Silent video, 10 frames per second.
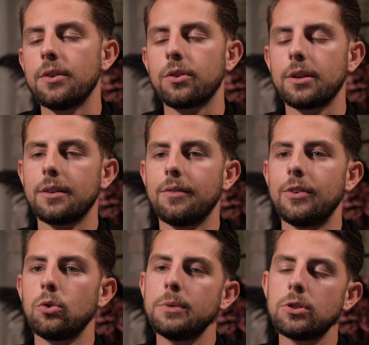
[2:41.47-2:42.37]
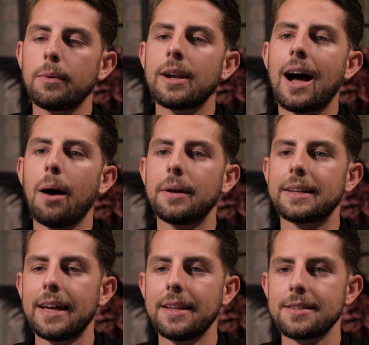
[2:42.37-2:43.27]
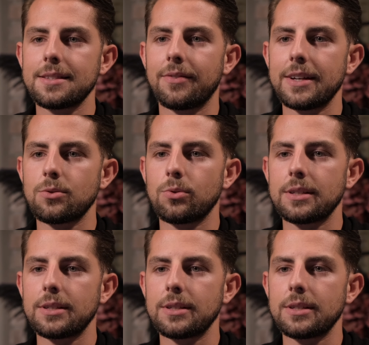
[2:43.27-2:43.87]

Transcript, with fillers: sondern wenn du mich und meine Arbeit kennst, weißt du,